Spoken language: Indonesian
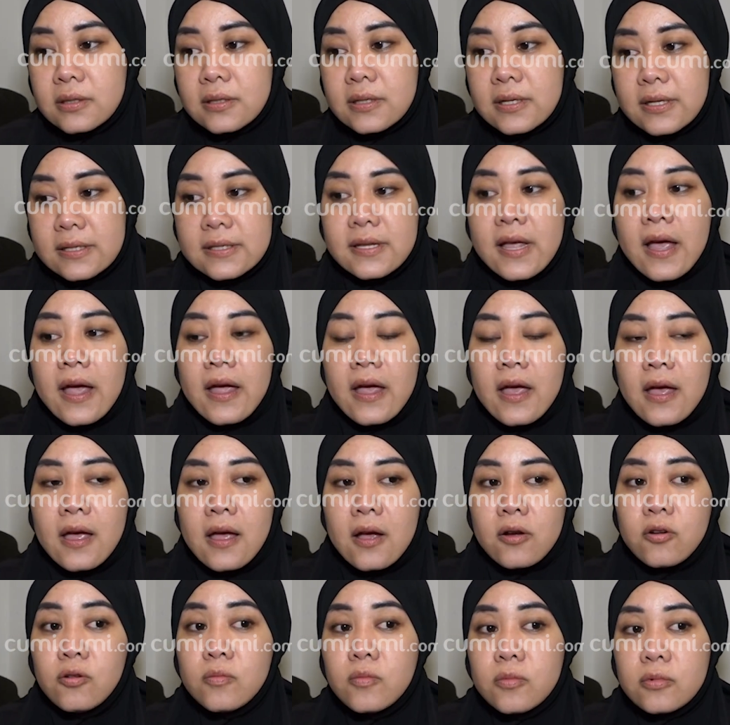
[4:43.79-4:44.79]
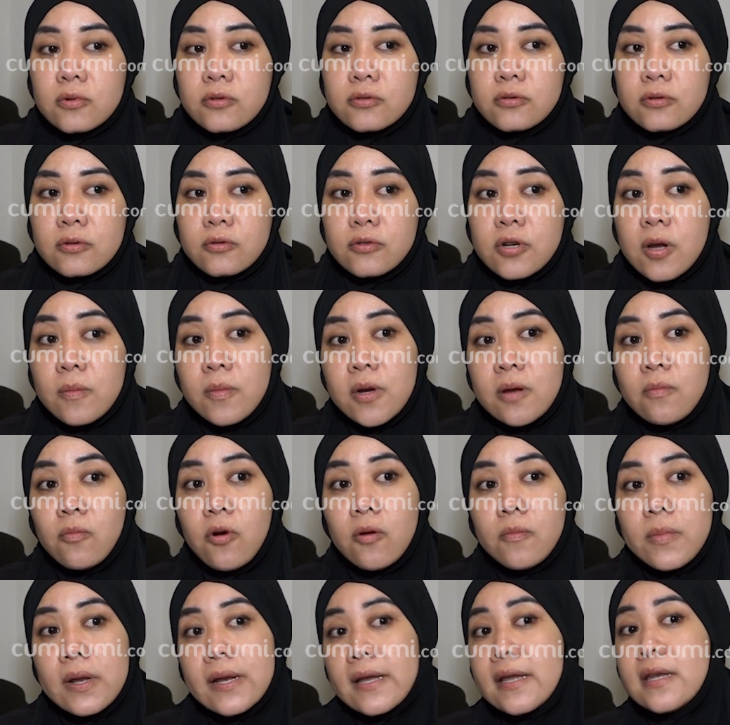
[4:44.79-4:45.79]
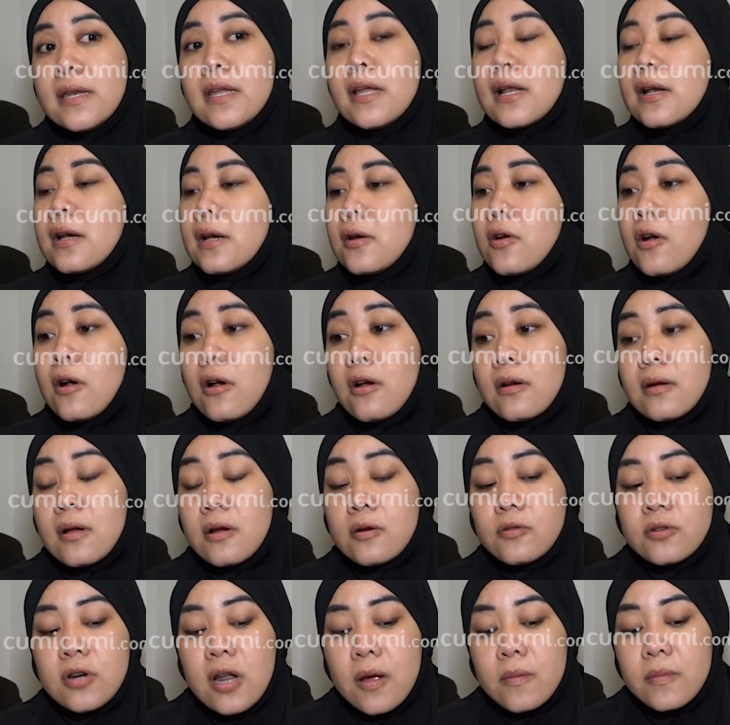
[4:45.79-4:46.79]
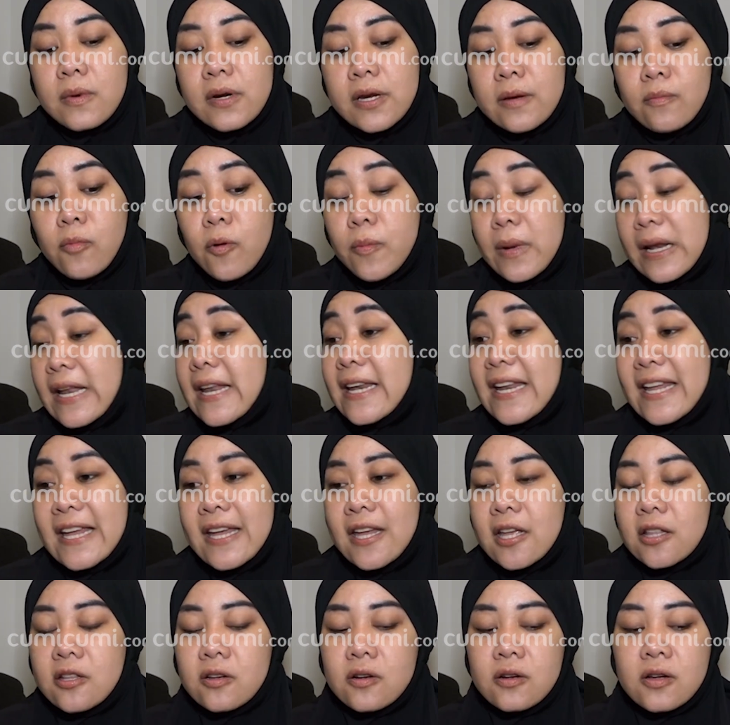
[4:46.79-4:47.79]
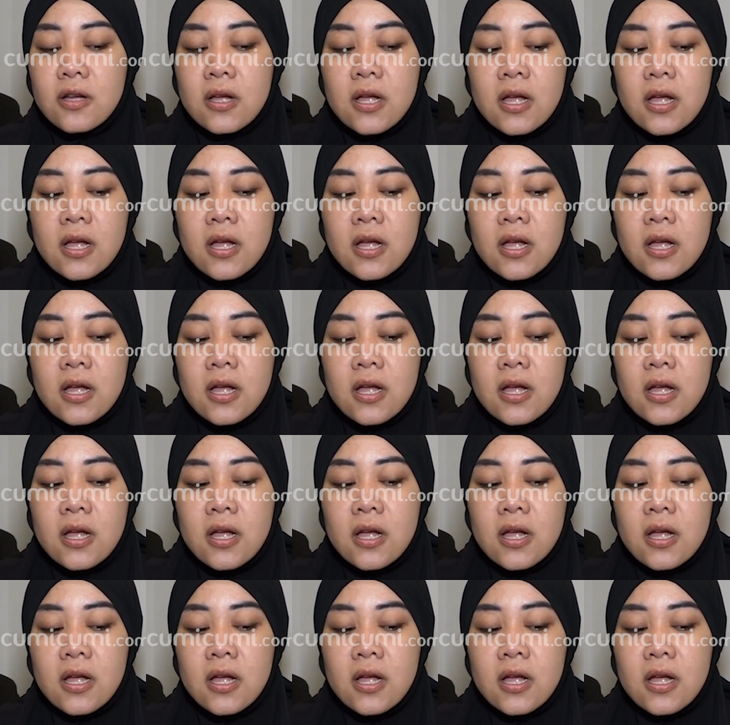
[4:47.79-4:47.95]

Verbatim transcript: ke saya aku udah beli mobil ini udah beli mobil ini gitu